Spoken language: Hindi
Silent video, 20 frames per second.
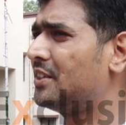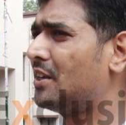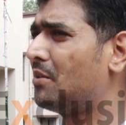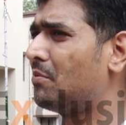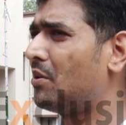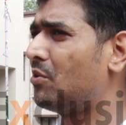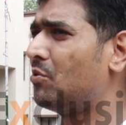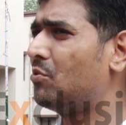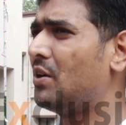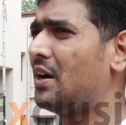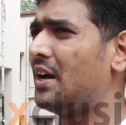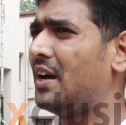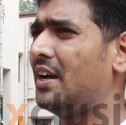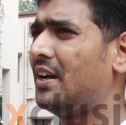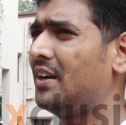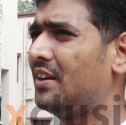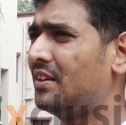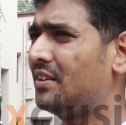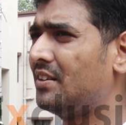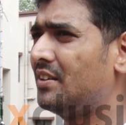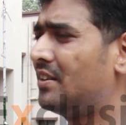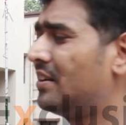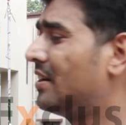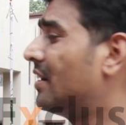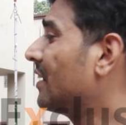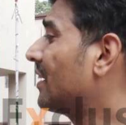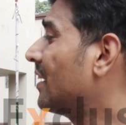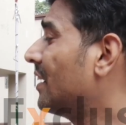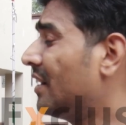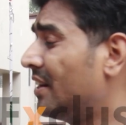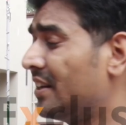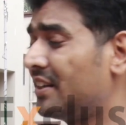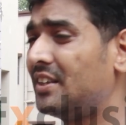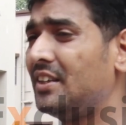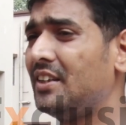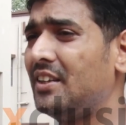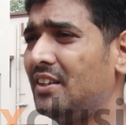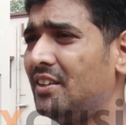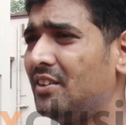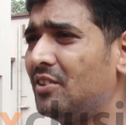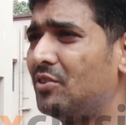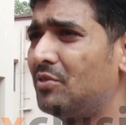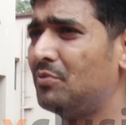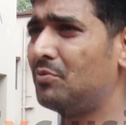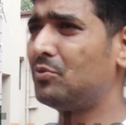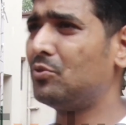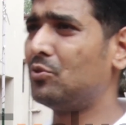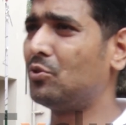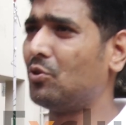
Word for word: जमा हुआ है हम्म। लड़के लड़की हम्म।